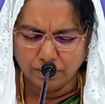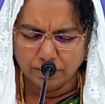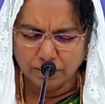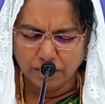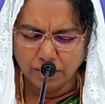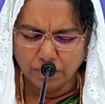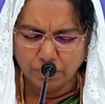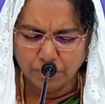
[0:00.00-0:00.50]

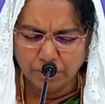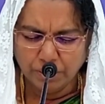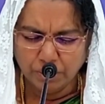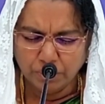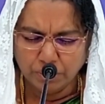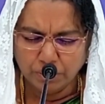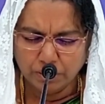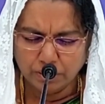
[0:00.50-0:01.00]
தகப்பனே
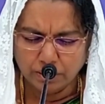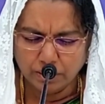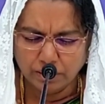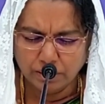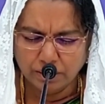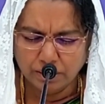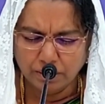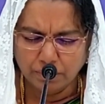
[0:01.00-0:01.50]
உமக்கு
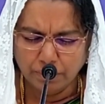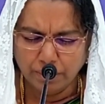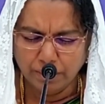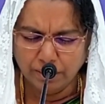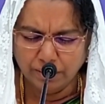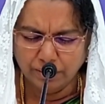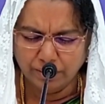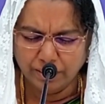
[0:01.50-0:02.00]
நன்றி அப்பா
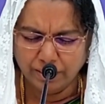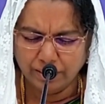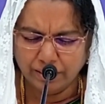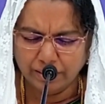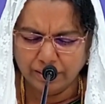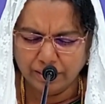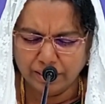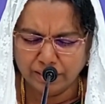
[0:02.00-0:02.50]
எங்களை
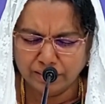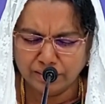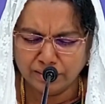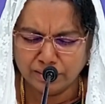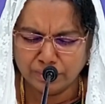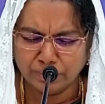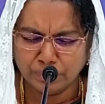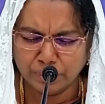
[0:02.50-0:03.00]

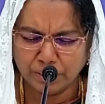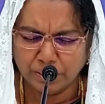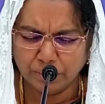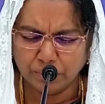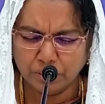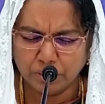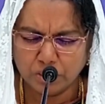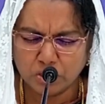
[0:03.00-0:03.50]
நடத்துகிறவரே
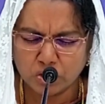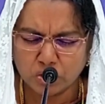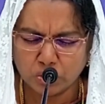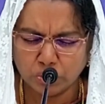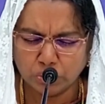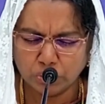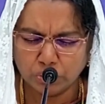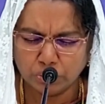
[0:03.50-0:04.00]
உமக்கு
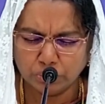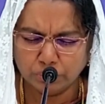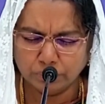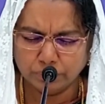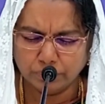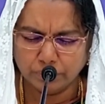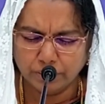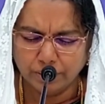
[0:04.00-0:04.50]
ஸ்தோத்திரம்
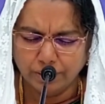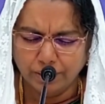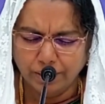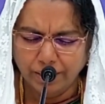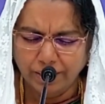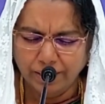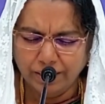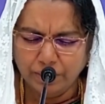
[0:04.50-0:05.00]

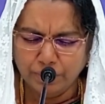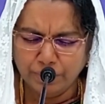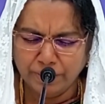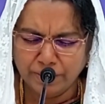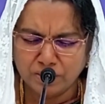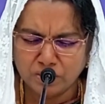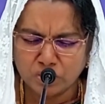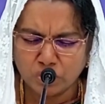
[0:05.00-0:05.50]
எங்களை
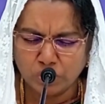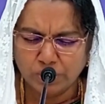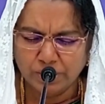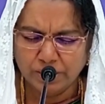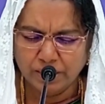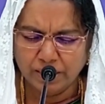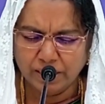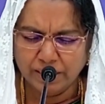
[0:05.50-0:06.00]
பெயர் சொல்லி
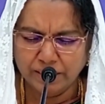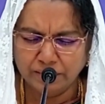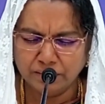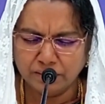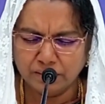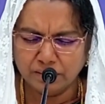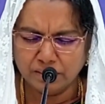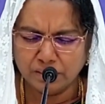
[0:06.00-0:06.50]

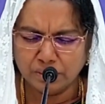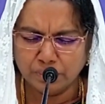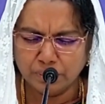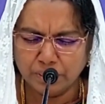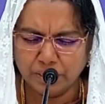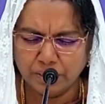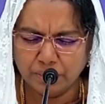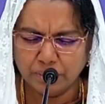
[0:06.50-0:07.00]

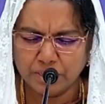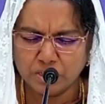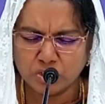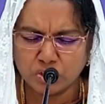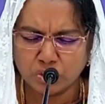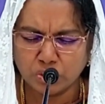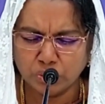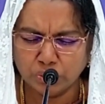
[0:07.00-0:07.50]
அழைத்திருக்கிறவரே உமை
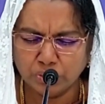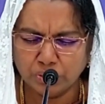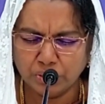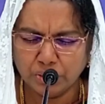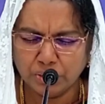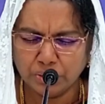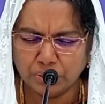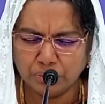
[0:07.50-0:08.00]

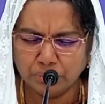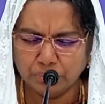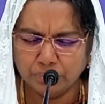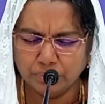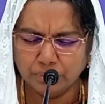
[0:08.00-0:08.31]
ஸ்தோத்தரிக்கிறோம்